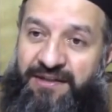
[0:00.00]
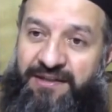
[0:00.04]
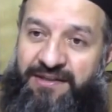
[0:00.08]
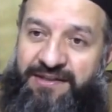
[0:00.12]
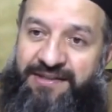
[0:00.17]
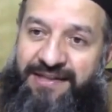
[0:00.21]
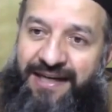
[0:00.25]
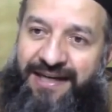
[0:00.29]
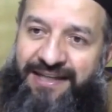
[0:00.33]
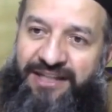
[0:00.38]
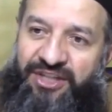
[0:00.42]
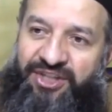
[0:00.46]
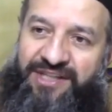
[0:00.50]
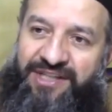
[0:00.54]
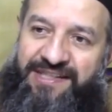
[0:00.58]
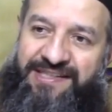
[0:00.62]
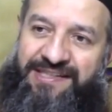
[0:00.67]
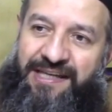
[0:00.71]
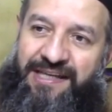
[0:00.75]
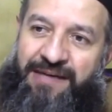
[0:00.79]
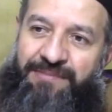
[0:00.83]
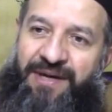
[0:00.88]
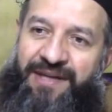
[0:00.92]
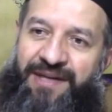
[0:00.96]
Sadece
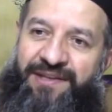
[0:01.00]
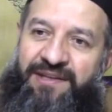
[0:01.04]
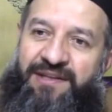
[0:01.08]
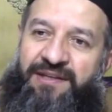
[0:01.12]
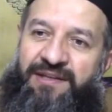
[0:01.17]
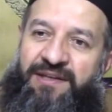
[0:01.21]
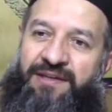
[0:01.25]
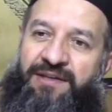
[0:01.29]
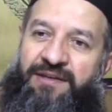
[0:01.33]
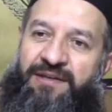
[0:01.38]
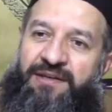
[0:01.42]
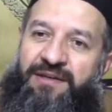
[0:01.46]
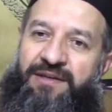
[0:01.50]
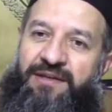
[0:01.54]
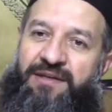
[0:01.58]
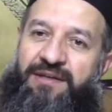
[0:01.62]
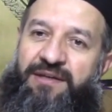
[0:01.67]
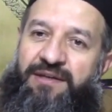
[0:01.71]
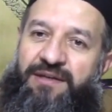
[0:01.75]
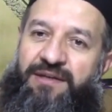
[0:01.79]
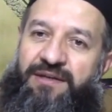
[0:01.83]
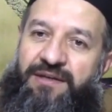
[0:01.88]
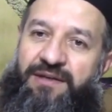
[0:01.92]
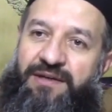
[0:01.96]
zaman
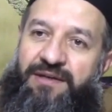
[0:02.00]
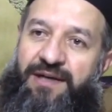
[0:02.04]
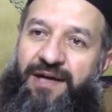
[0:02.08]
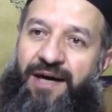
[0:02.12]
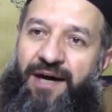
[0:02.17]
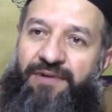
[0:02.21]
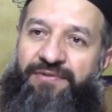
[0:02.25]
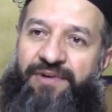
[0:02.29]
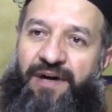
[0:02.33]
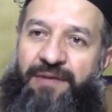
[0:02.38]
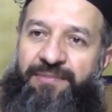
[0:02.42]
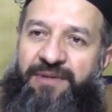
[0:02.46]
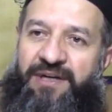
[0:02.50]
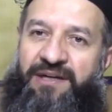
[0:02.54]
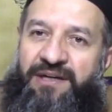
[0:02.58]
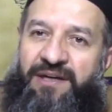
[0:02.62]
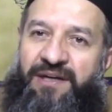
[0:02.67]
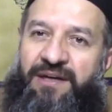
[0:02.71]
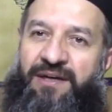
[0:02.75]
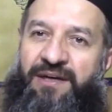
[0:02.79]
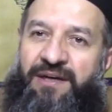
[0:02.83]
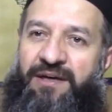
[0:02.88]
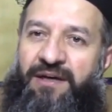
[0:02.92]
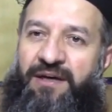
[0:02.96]
e, kavramı
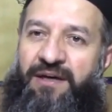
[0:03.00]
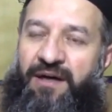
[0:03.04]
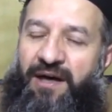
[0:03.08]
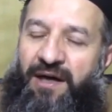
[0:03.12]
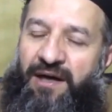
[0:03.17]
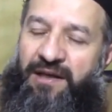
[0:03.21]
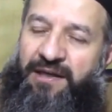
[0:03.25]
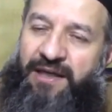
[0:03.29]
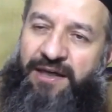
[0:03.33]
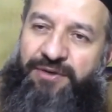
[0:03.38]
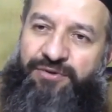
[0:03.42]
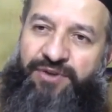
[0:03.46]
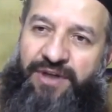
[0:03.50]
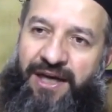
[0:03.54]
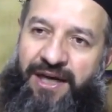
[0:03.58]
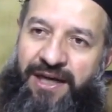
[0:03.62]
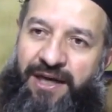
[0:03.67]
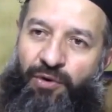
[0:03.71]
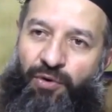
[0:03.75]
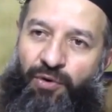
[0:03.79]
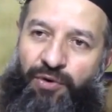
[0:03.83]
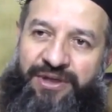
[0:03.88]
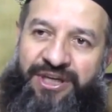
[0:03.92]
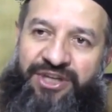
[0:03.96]
Allahu
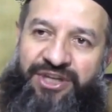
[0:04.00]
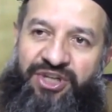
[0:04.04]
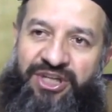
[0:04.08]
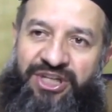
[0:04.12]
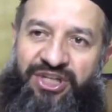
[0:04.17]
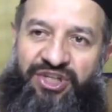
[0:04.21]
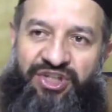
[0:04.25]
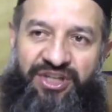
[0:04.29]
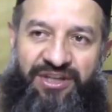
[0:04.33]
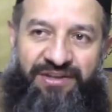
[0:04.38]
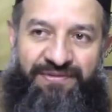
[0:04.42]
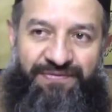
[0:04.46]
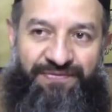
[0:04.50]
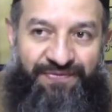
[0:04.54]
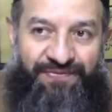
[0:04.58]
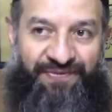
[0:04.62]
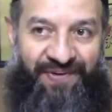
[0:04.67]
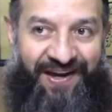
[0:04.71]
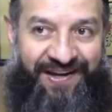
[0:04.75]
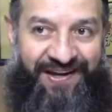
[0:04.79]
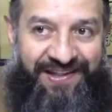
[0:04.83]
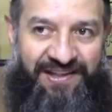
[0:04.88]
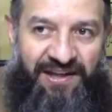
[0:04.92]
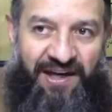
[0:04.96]
Teala o kişi için
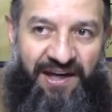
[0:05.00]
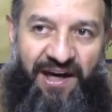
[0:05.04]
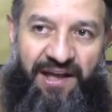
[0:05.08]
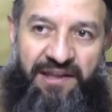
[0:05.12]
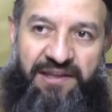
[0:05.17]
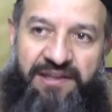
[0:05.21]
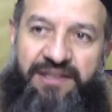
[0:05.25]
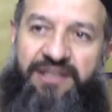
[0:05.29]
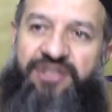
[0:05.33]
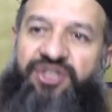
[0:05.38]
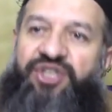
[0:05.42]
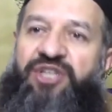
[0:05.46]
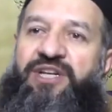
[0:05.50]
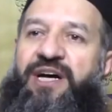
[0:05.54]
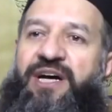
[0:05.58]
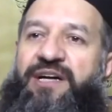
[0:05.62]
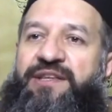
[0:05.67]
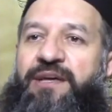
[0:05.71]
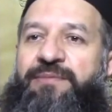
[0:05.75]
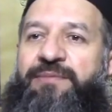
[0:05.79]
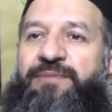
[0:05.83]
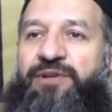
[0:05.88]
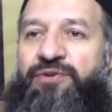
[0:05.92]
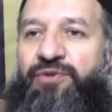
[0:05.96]
farklı algı
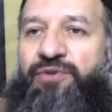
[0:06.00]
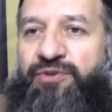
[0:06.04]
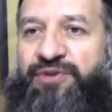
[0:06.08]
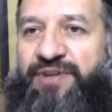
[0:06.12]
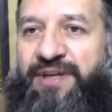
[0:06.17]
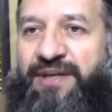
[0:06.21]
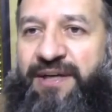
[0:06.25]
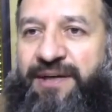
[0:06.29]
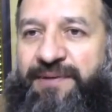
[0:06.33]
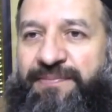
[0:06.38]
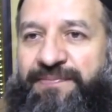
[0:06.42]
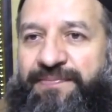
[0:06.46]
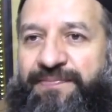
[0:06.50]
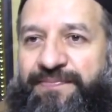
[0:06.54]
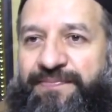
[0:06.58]
çıkartabilir ortaya.